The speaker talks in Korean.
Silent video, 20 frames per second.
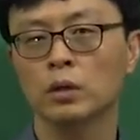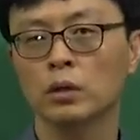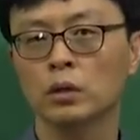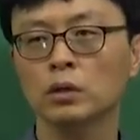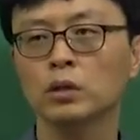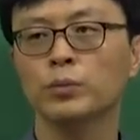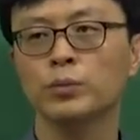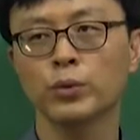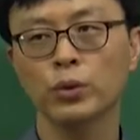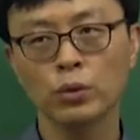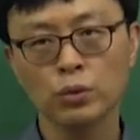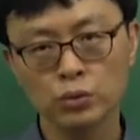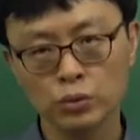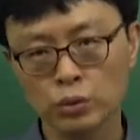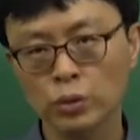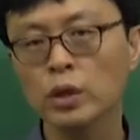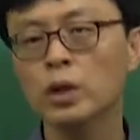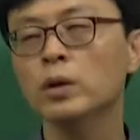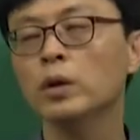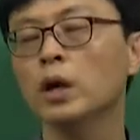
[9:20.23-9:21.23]
근데
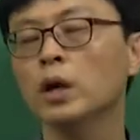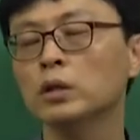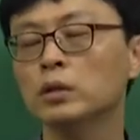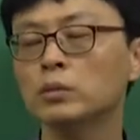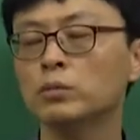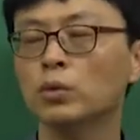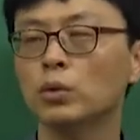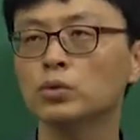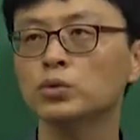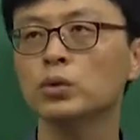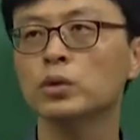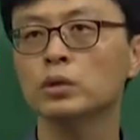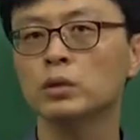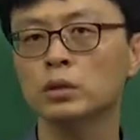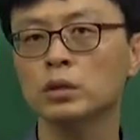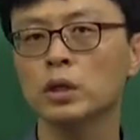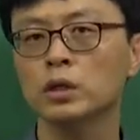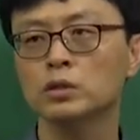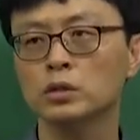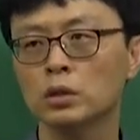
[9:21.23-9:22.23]
평소에 하는 목소리
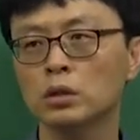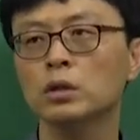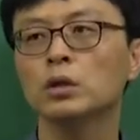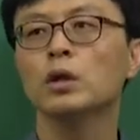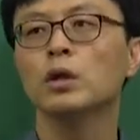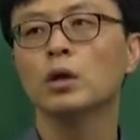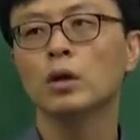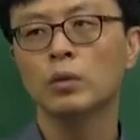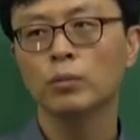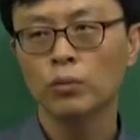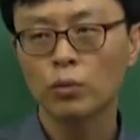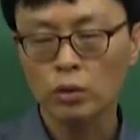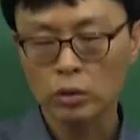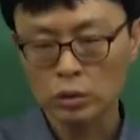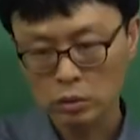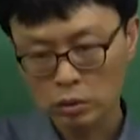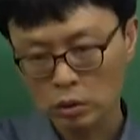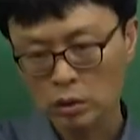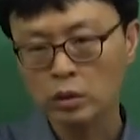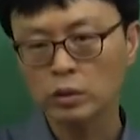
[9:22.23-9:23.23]
크기에서 뭐
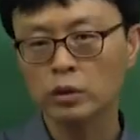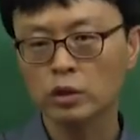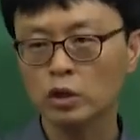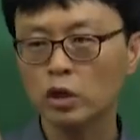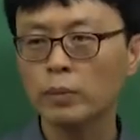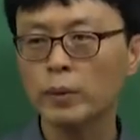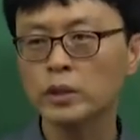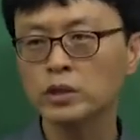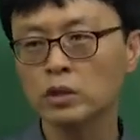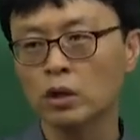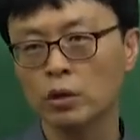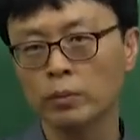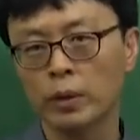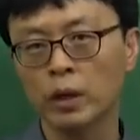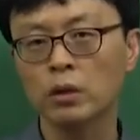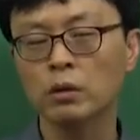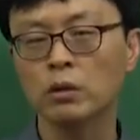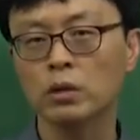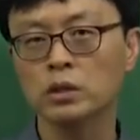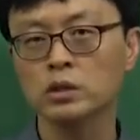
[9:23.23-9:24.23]
크, 커봤자
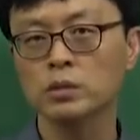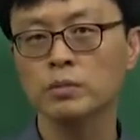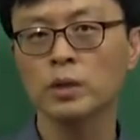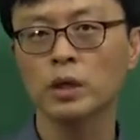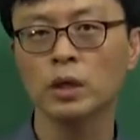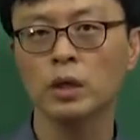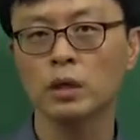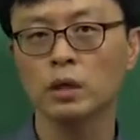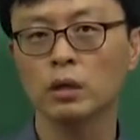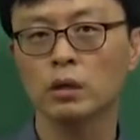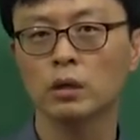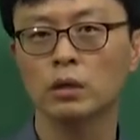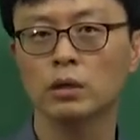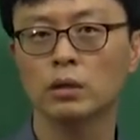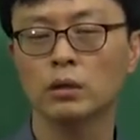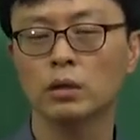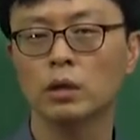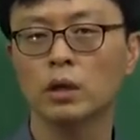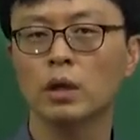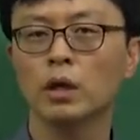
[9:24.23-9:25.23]
얼마나 크겠습니까?
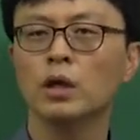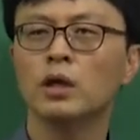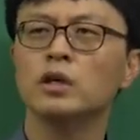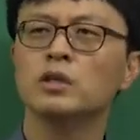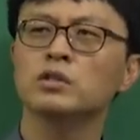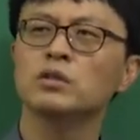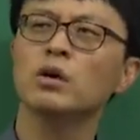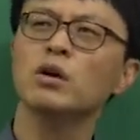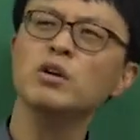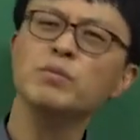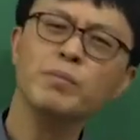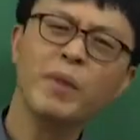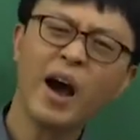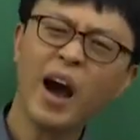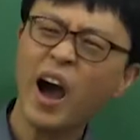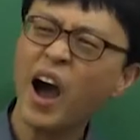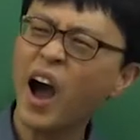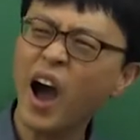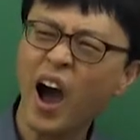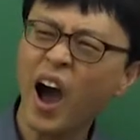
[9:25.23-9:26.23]

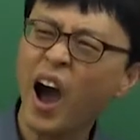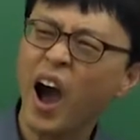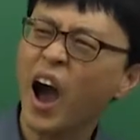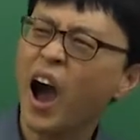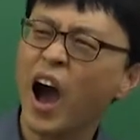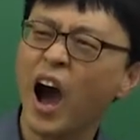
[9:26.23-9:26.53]
설마!